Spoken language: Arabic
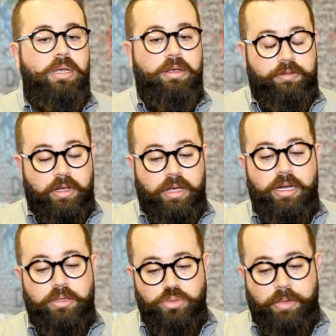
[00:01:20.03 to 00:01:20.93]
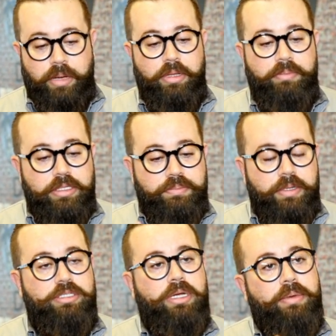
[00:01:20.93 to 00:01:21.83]
فانا شو بعمل بس
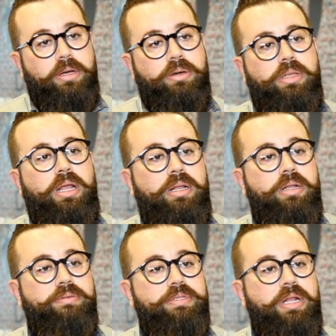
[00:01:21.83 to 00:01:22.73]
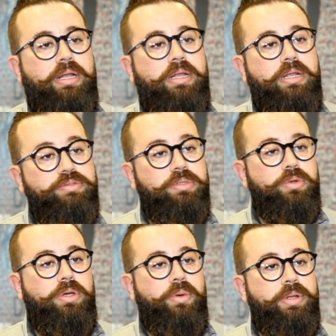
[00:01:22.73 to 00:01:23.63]
برجع باخذ هل نفس الاكله نفس
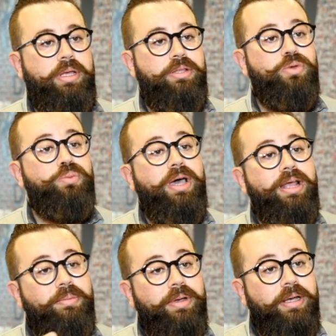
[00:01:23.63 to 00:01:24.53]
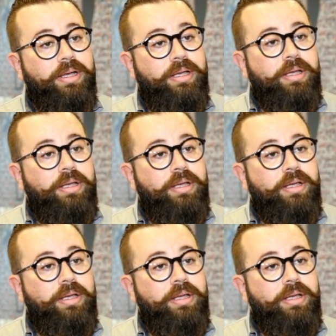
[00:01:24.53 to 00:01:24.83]
المكونات وبقلبها